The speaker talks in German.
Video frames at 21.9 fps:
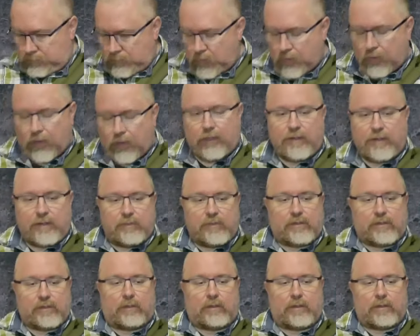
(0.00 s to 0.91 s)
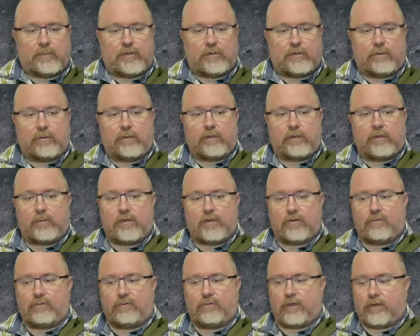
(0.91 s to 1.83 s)
unterhalte ich mich gerade mit
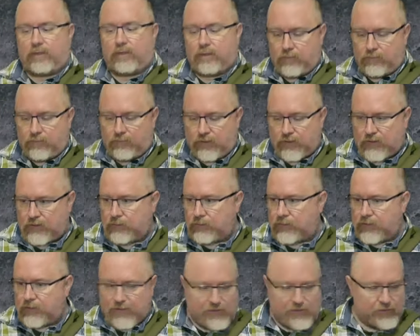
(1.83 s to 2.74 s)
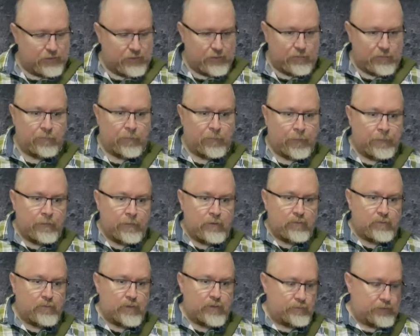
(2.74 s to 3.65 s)
irgendjemandem von der anderen Fraktion etc.
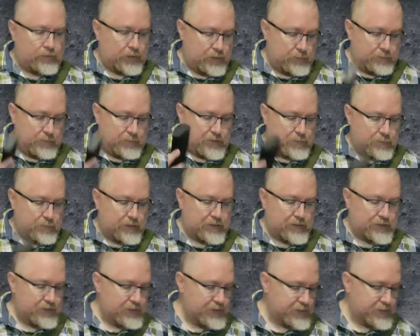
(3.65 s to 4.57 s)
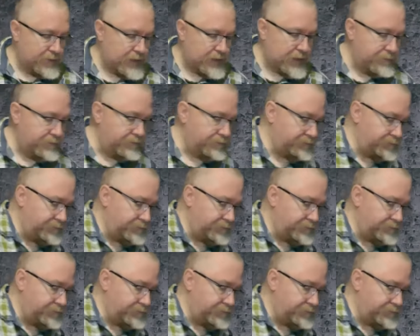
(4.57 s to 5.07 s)
Auf jeden Fall, das Magazin ist weg.